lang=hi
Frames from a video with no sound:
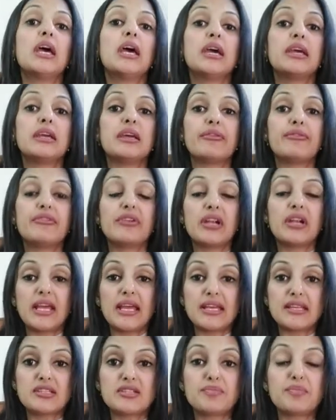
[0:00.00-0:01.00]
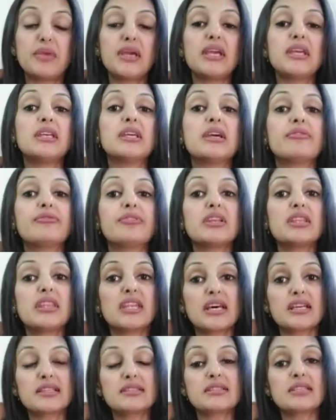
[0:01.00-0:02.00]
या फिर एग्स में या फिर
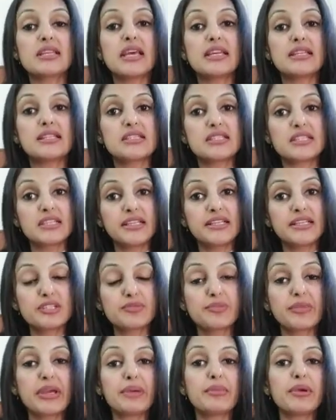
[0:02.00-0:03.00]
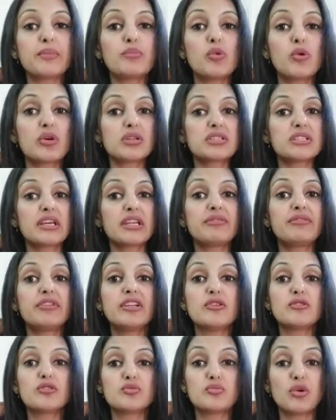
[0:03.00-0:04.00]
नट्स एंड सीड्स में मैं बहुत सारी
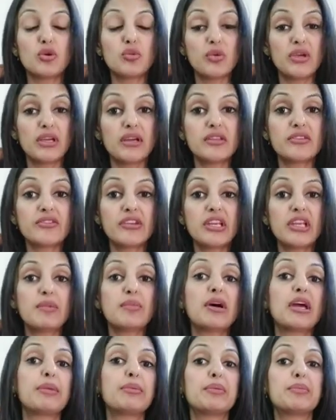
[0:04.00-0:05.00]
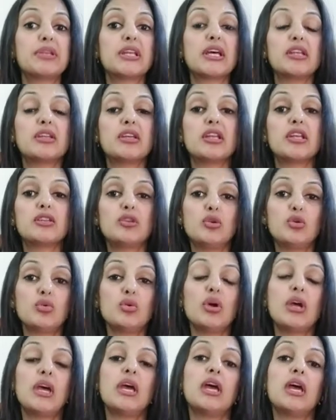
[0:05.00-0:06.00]
वीडियोस में ओमेगा थ्री के बारे में बताती रहती
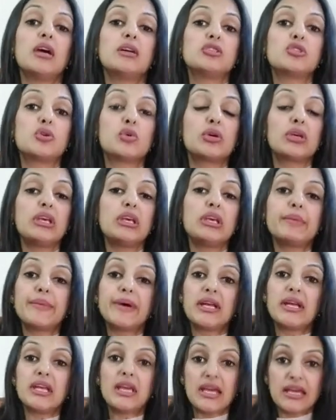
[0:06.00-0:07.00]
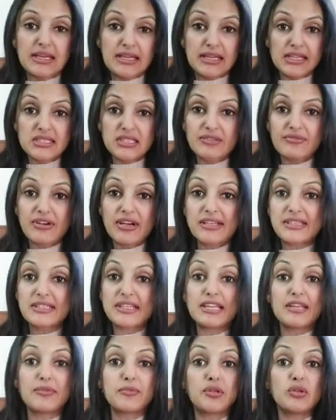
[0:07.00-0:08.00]
हूँ जो कि हमारी एक्ने से फ़ाइट
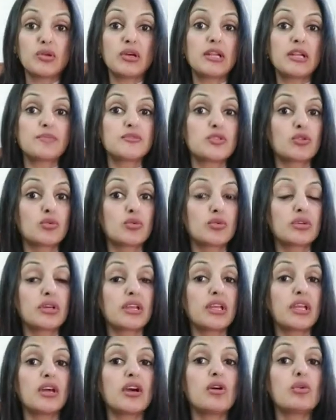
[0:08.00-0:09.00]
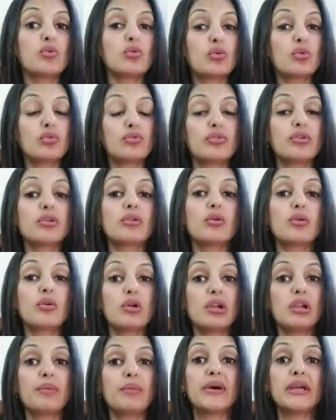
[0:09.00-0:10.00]
करने में तो हेल्प ज़रूर करेगा
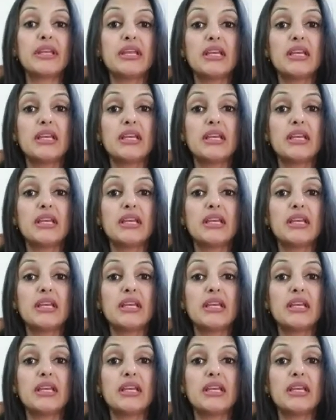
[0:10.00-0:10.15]
ओवरऑल हमारी